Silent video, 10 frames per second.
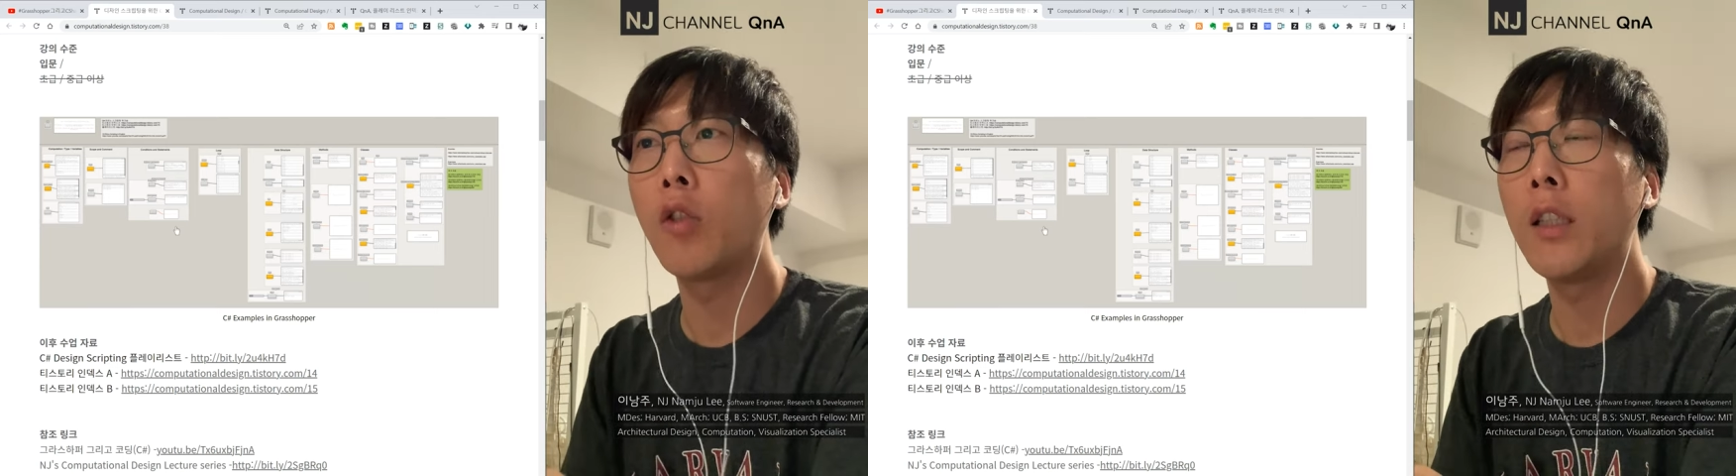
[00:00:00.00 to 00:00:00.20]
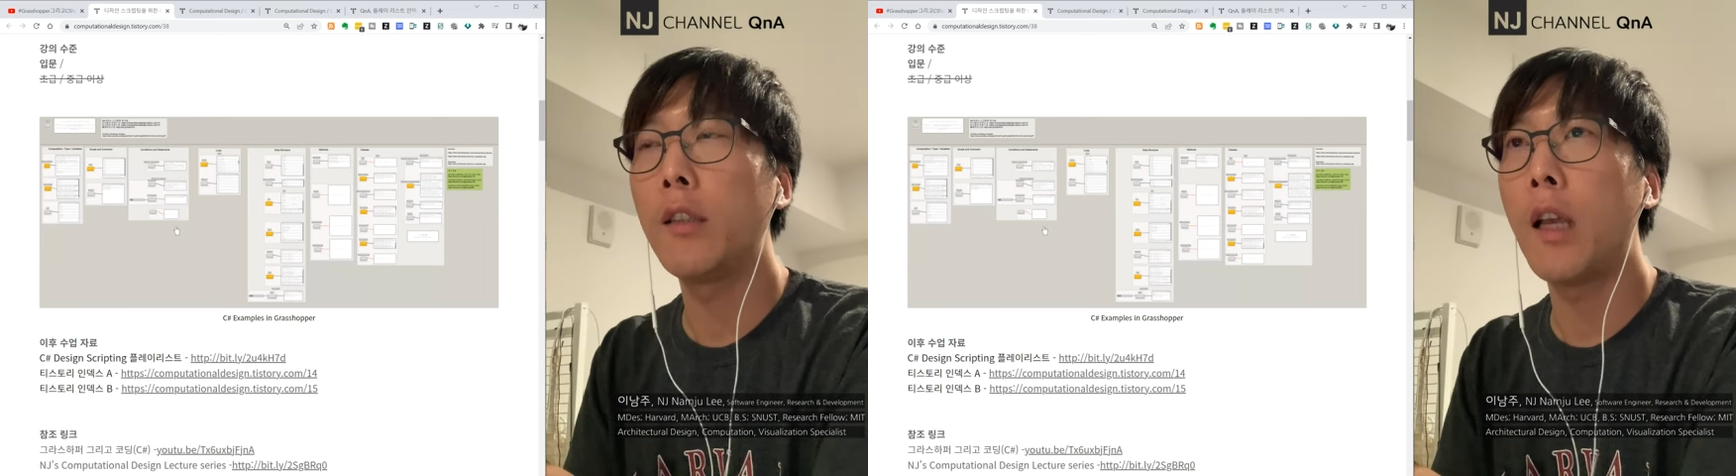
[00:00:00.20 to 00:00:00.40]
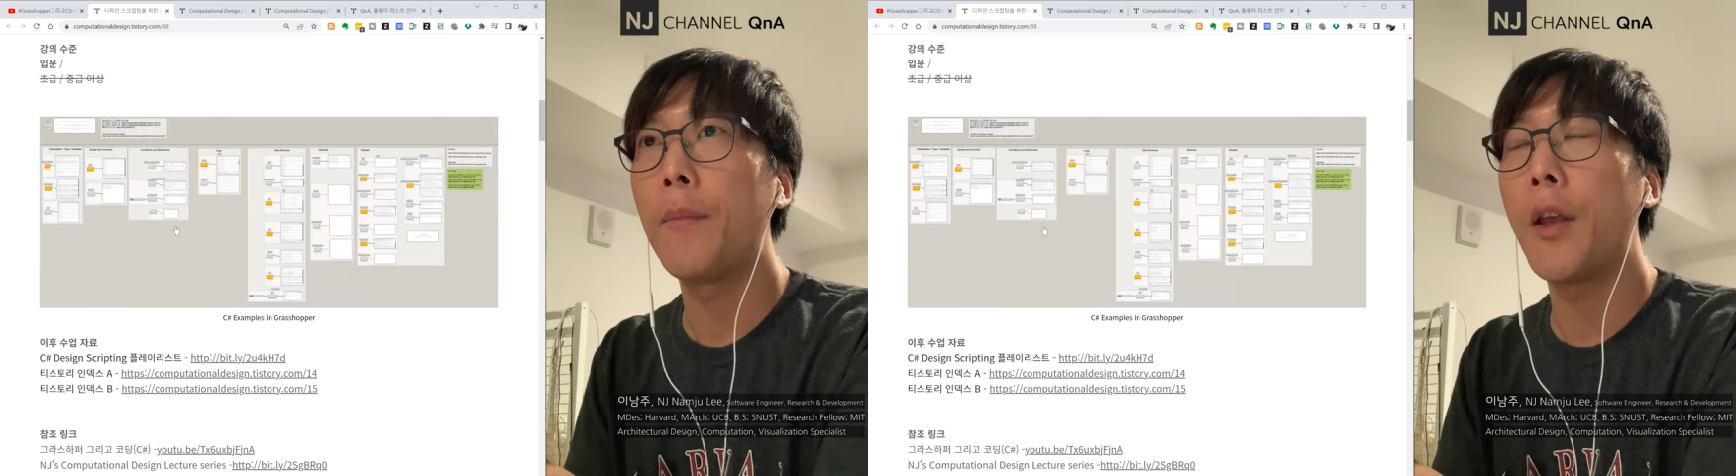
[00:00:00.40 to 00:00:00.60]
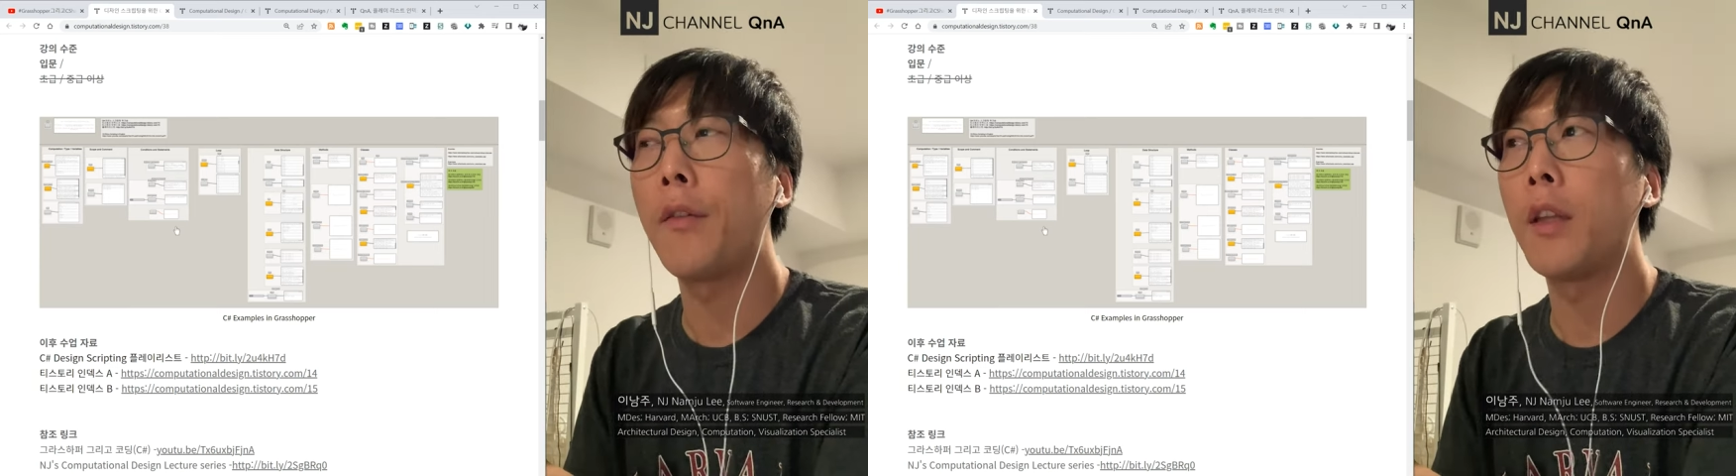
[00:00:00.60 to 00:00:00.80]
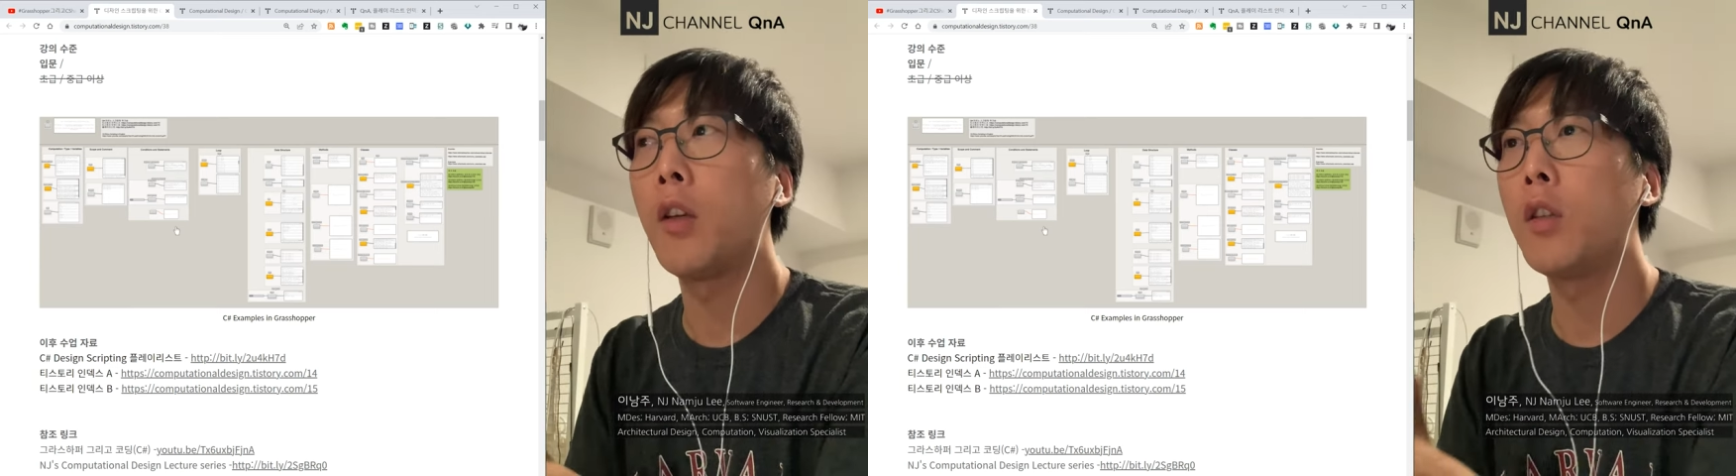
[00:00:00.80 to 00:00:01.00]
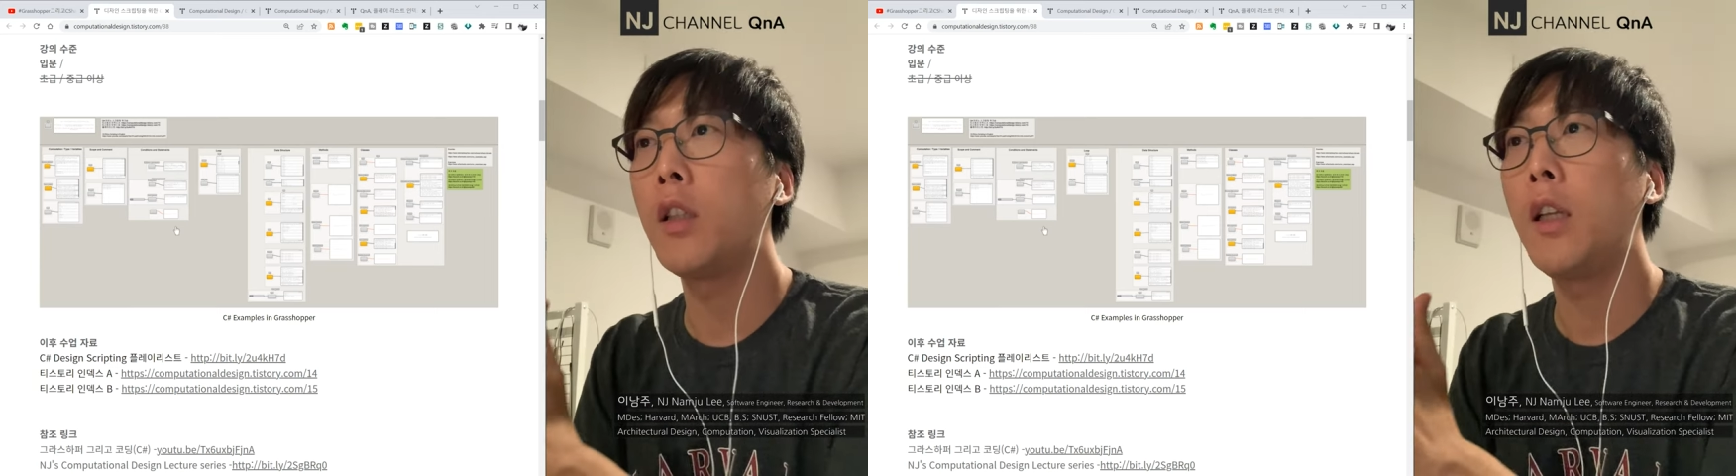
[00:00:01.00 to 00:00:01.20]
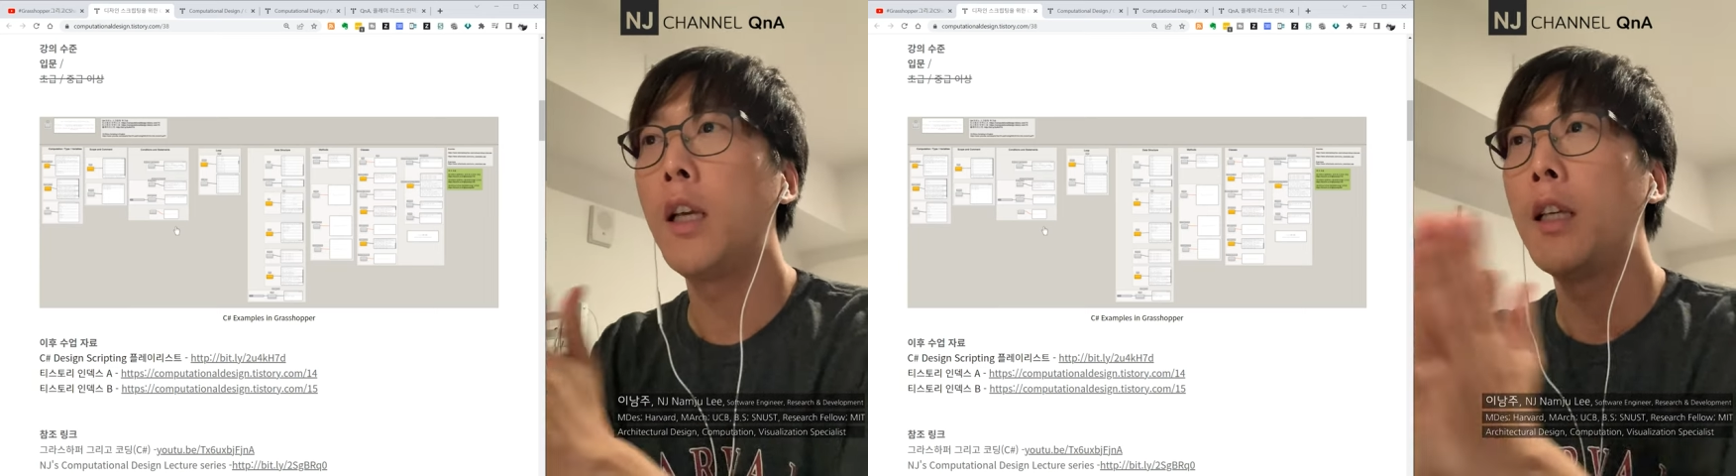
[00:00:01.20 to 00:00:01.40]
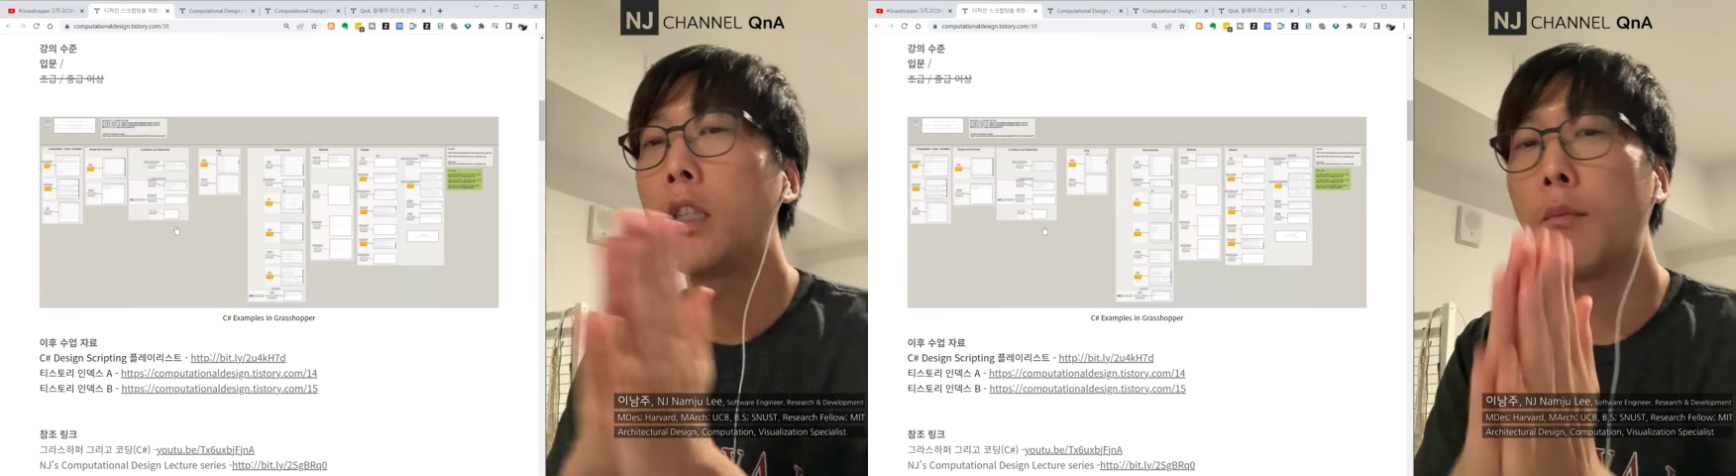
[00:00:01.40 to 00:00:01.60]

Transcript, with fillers: 친다면 이거는 이제